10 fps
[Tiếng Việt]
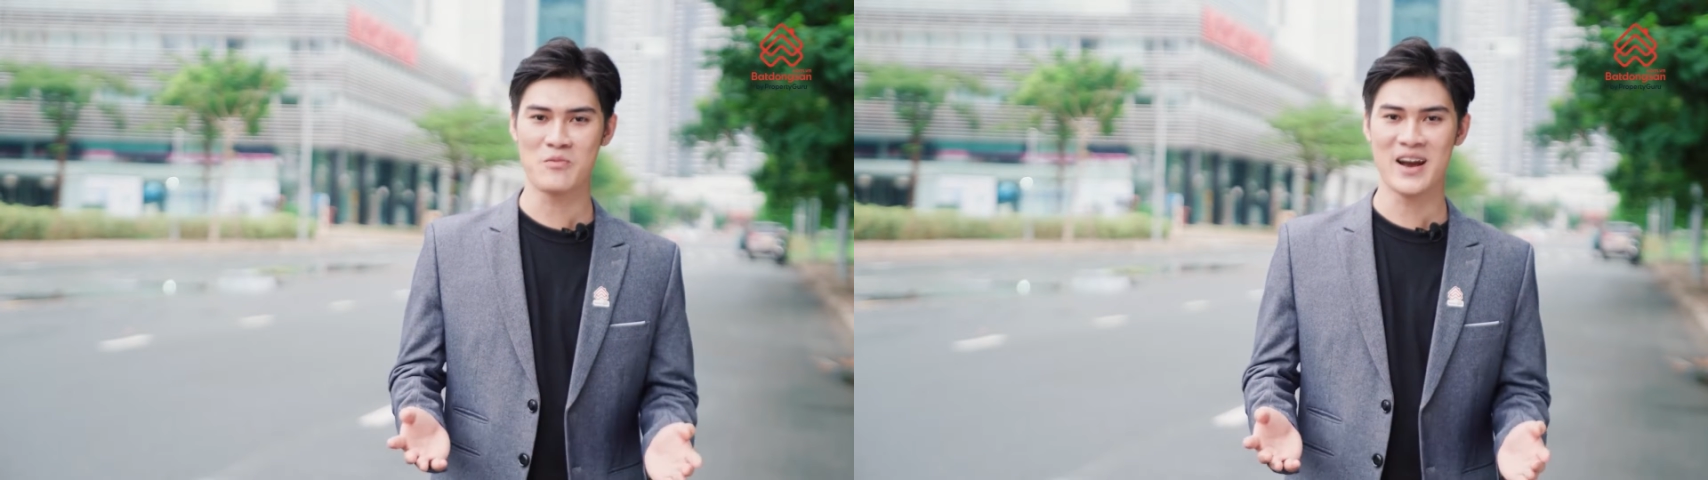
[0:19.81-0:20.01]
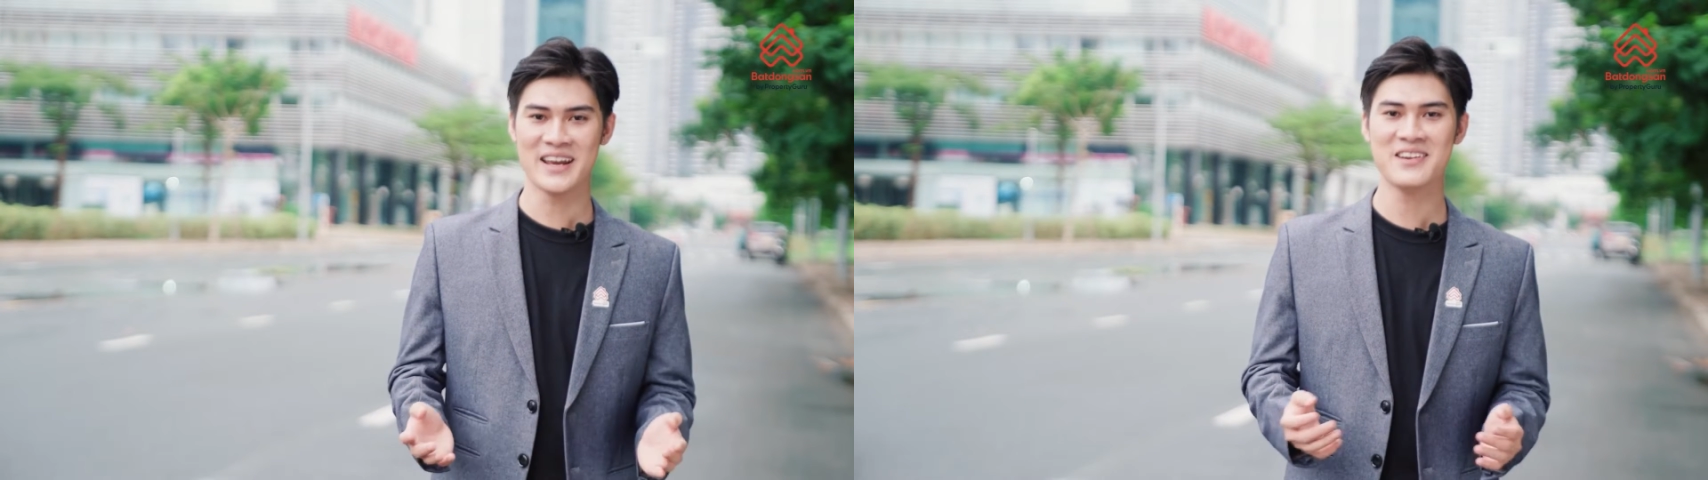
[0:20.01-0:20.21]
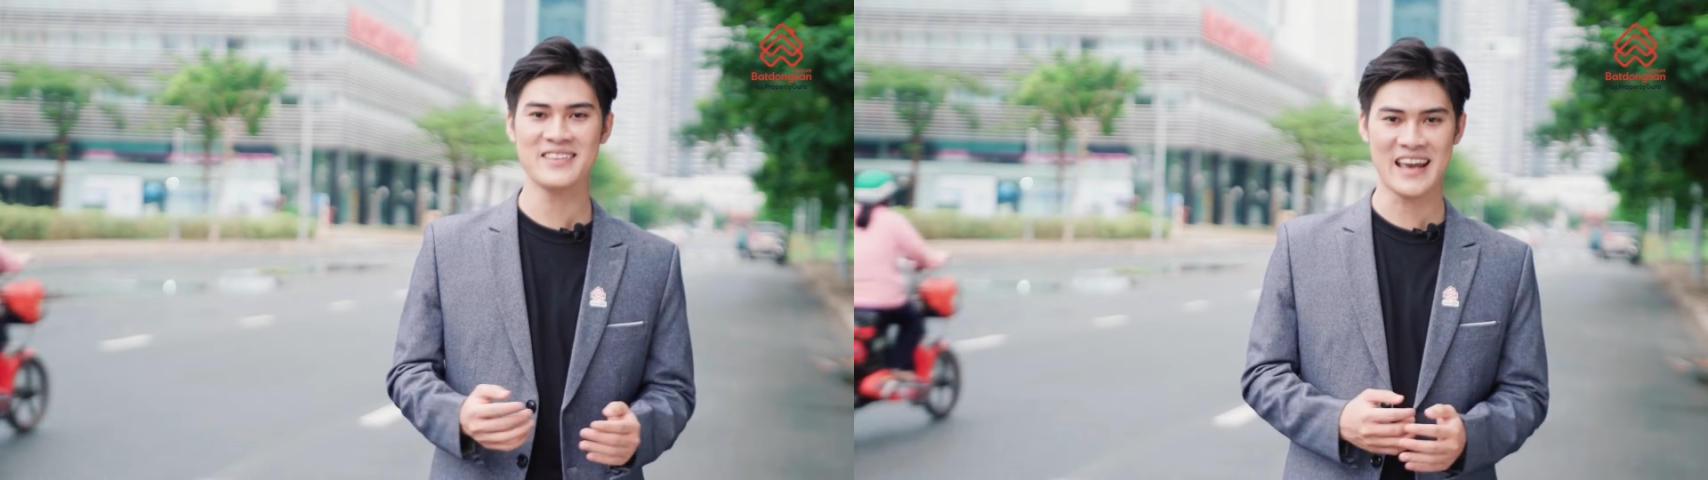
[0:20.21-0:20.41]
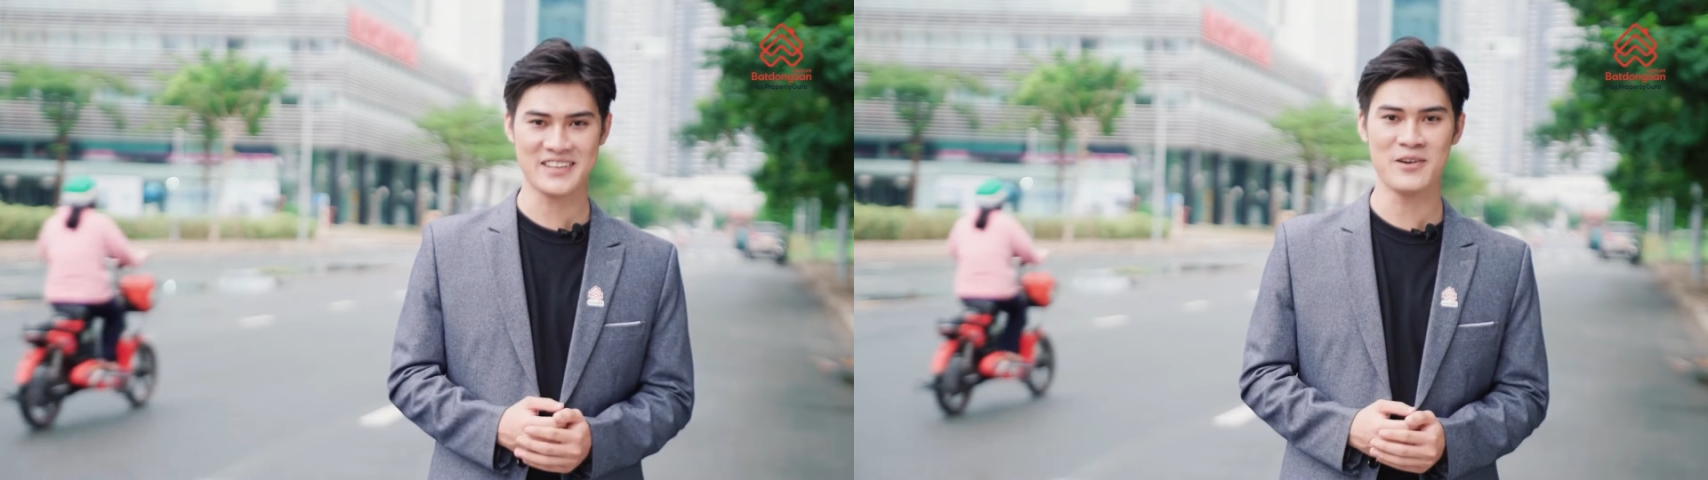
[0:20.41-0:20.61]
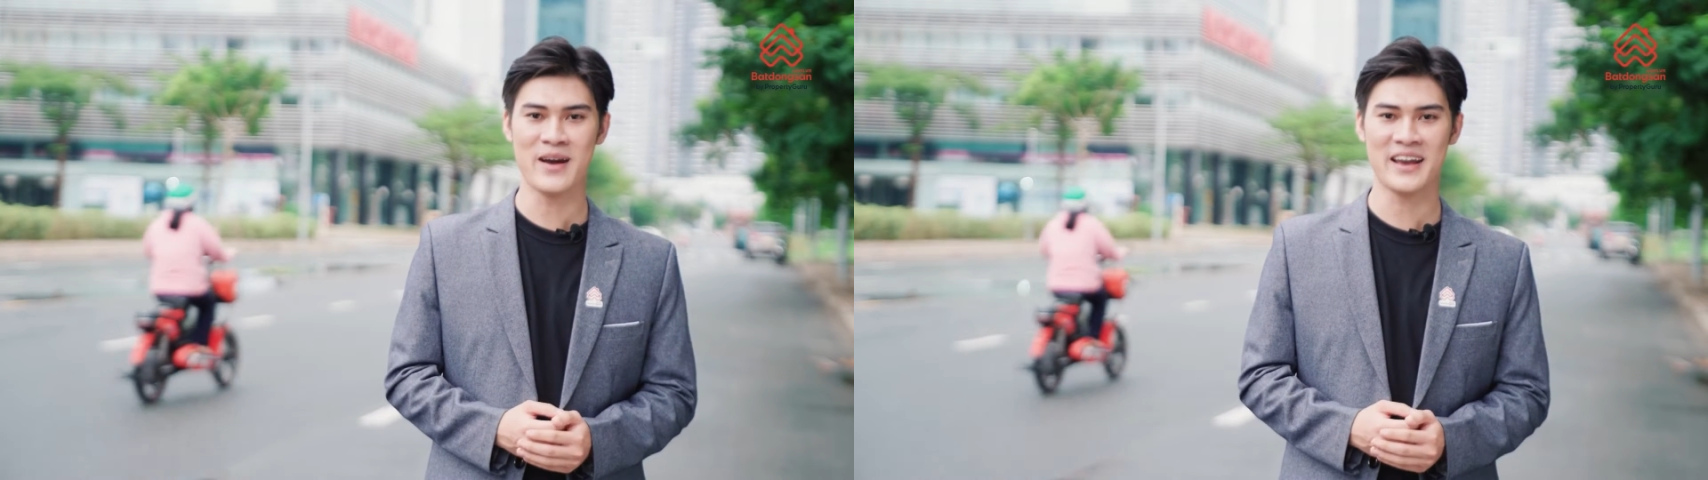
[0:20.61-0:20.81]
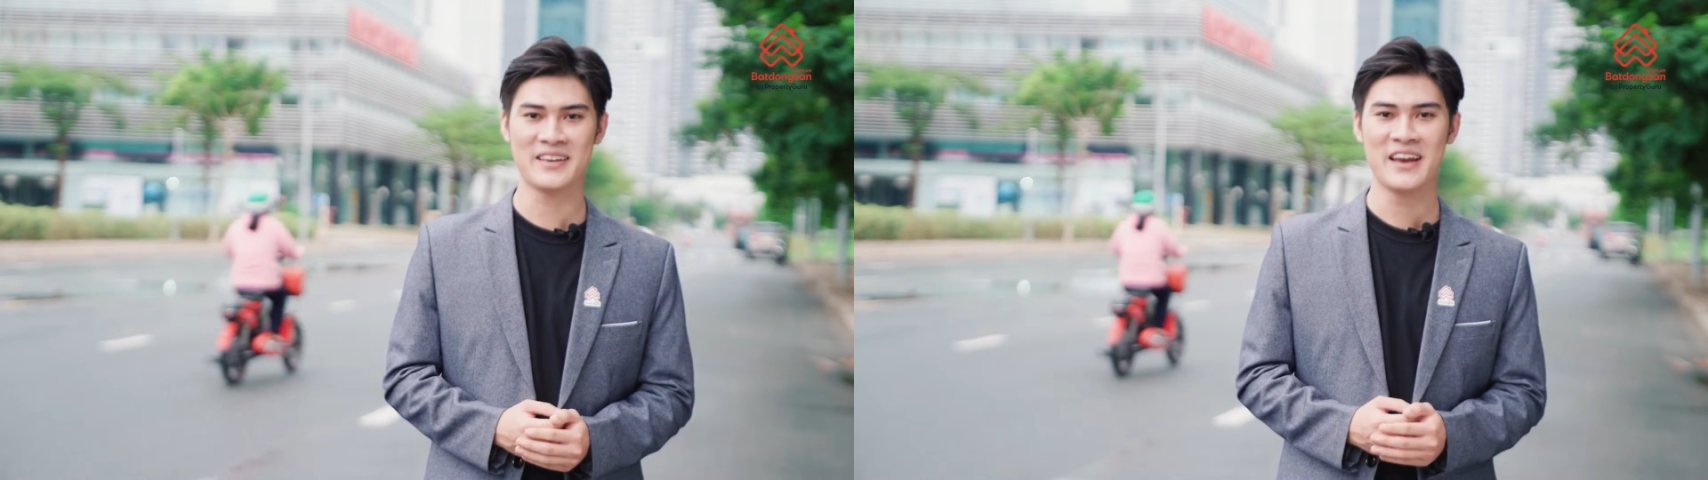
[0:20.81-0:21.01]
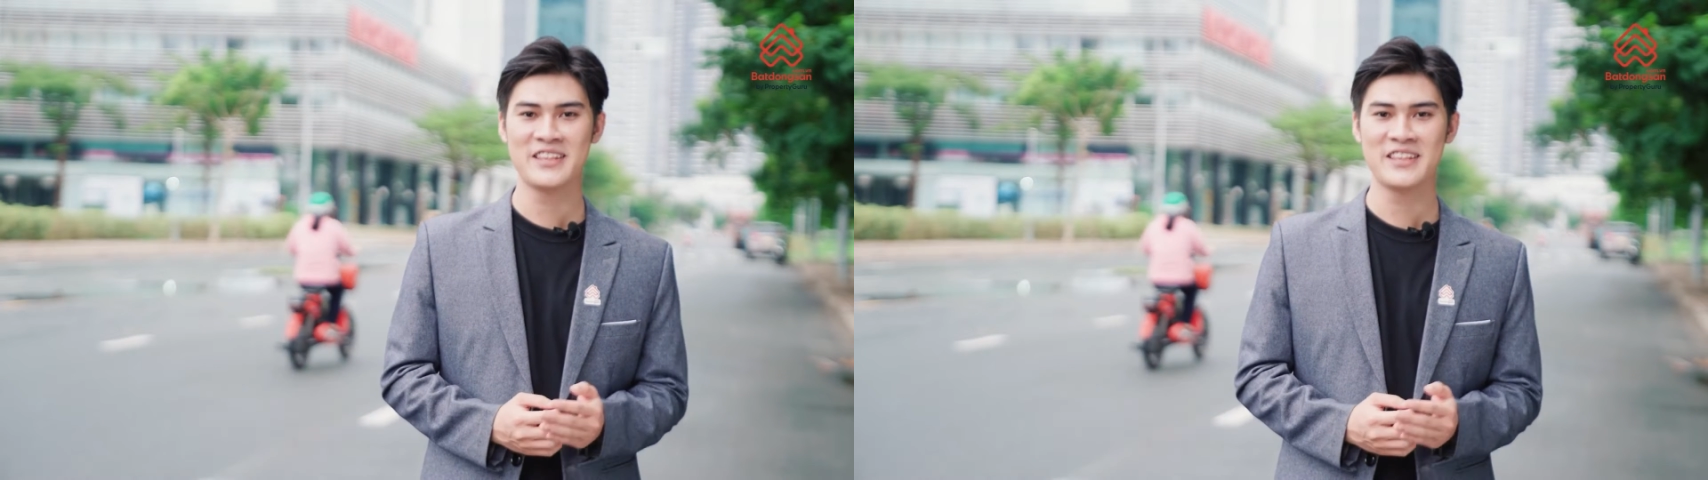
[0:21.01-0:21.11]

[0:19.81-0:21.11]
7 có nhà cho bạn.